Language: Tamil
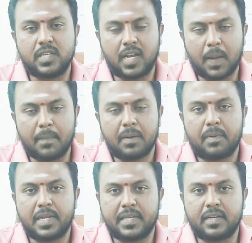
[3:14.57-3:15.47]
எல்லாமே
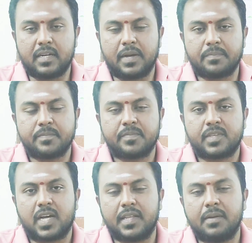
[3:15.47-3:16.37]
பழகிடலாம்
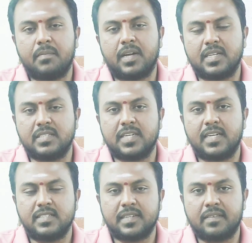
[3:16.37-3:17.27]
அதே மாதிரி
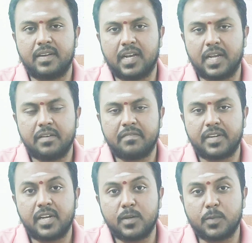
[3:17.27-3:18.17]
செயின் சர்வேயில்
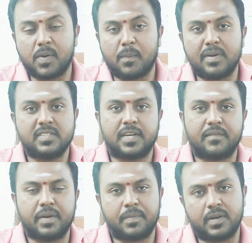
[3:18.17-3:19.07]
ஃபீல்டுக்கு இப்போ எப்படி
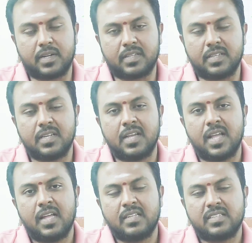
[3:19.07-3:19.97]
சர்வே பண்ணுறது
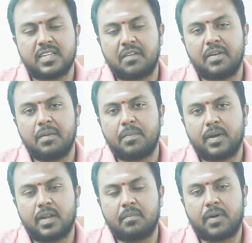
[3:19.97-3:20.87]
சர்வே
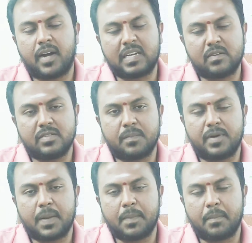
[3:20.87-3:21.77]
பண்ண பாயிண்ட்டை வச்சு
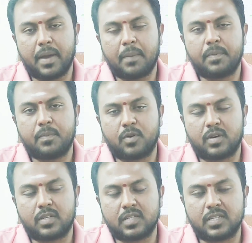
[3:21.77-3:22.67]
எப்படி நம்ம மேப்பு
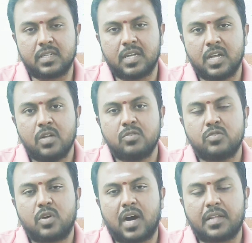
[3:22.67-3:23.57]
போடுறது
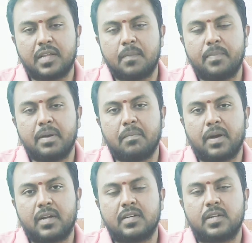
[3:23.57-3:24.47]
ஸோ அதை எப்படி
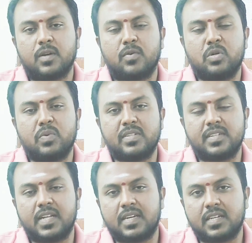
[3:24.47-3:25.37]
மக்கள்கிட்ட கொண்டு போய்
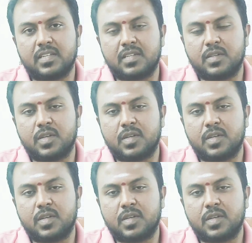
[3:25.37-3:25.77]
சேர்க்குறது